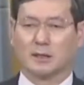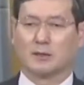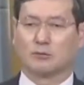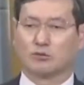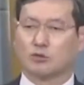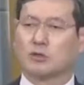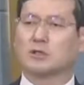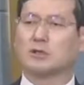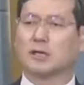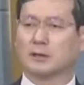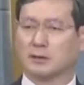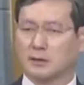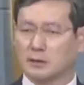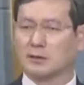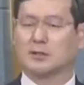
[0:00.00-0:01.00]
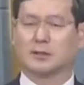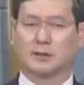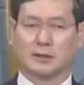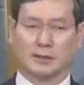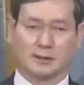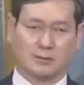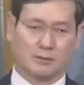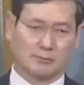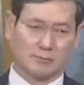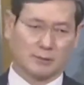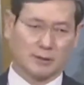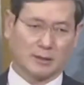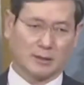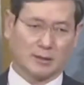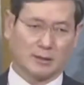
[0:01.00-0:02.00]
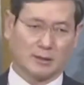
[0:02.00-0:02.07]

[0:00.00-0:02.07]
주님과 연결되는 겁니다.